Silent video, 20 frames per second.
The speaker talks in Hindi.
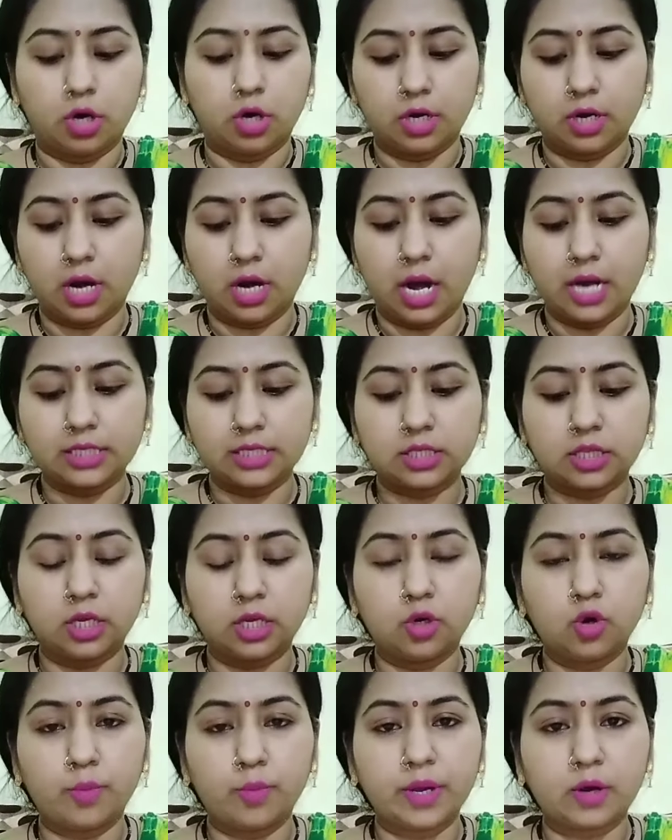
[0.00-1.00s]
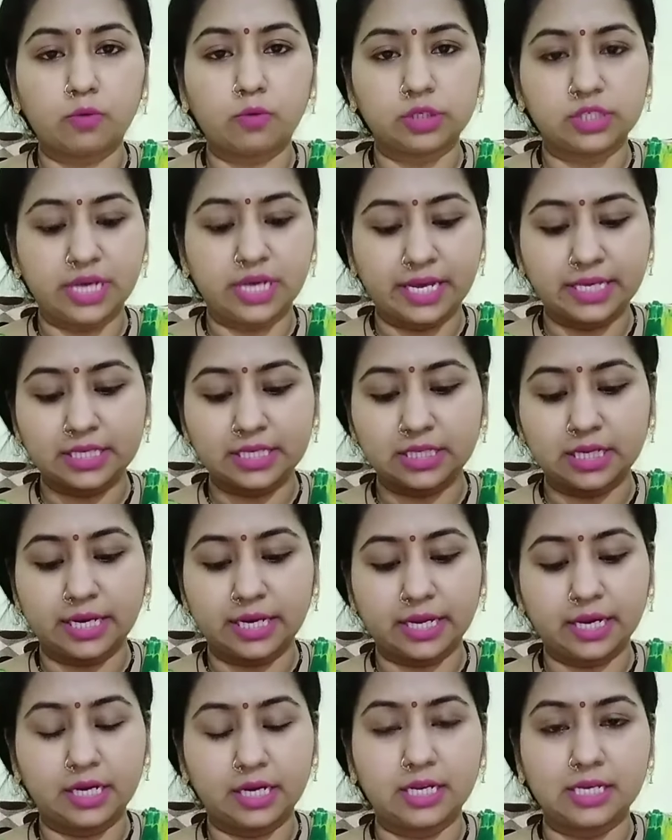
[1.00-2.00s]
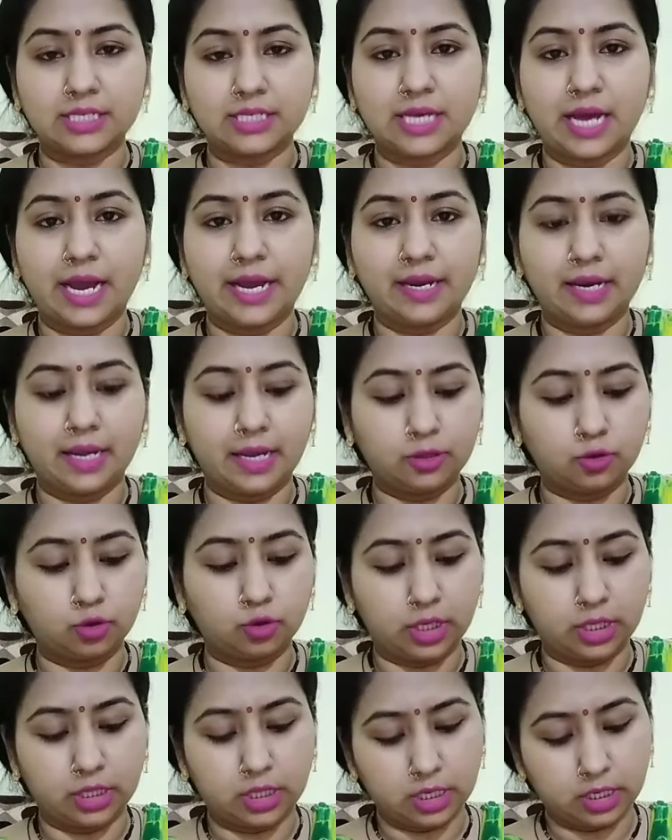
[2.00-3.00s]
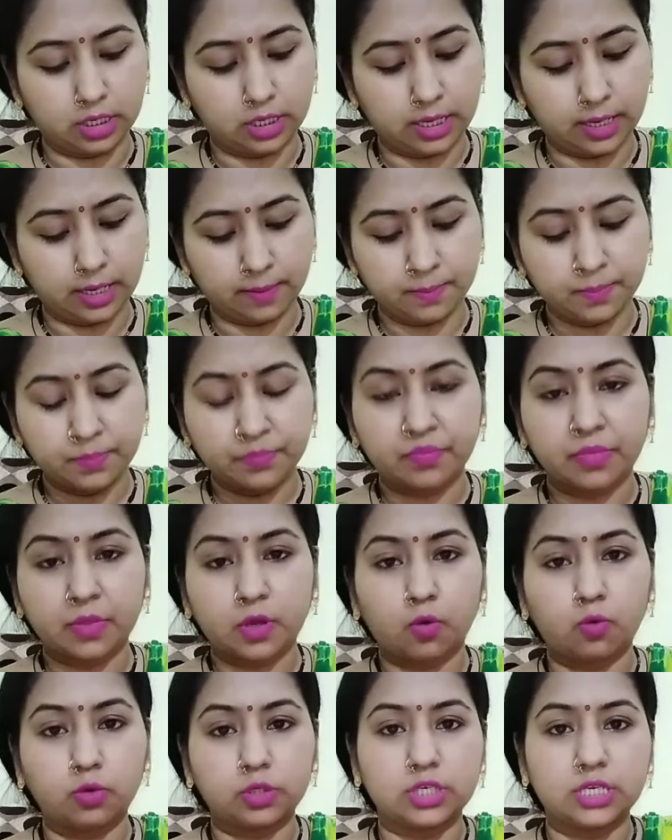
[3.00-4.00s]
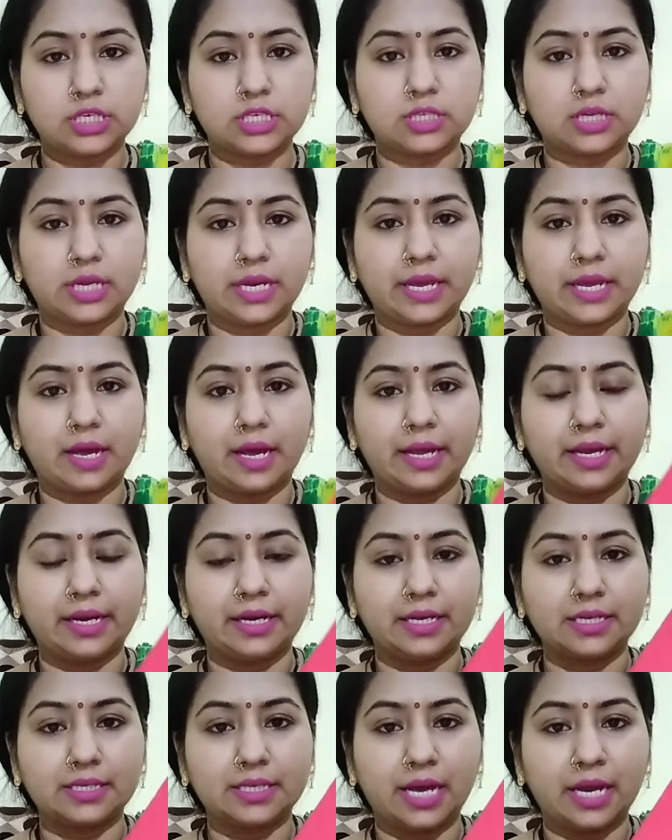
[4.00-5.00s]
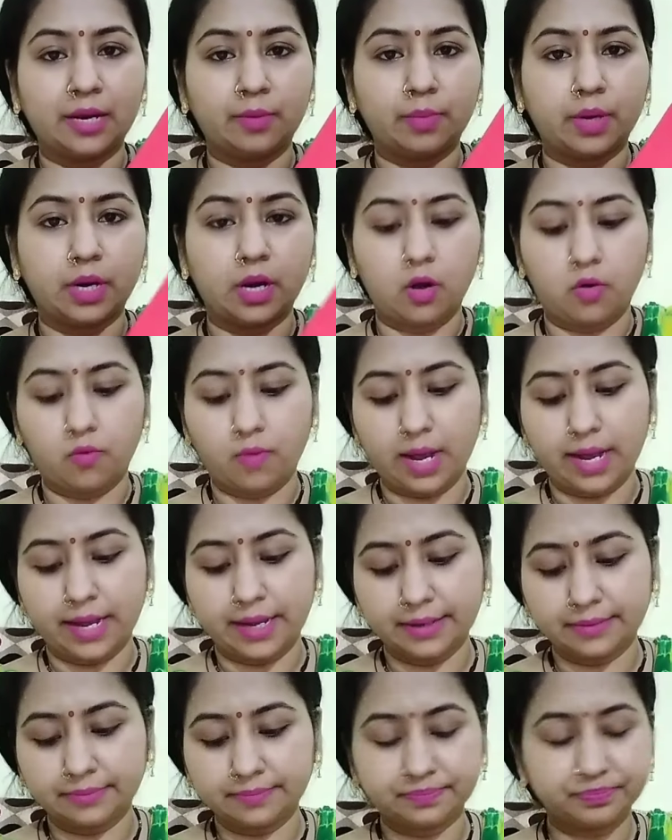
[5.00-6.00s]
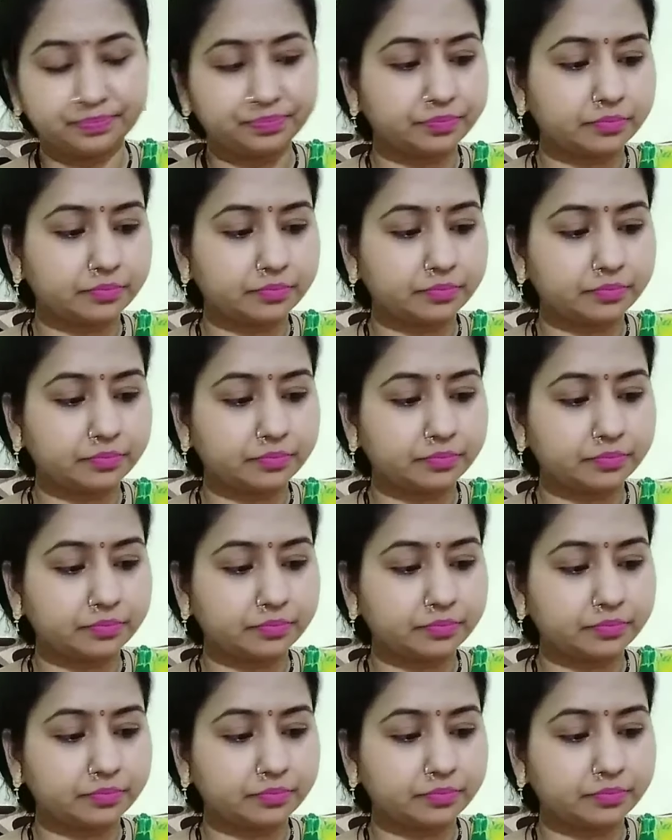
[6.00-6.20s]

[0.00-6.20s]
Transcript: और आस्तीनों में कुछ ये इस तरह के डिज़ाइन है तो ये देखिए कुछ इस तरह का ये डिज़ाइन बना हुआ है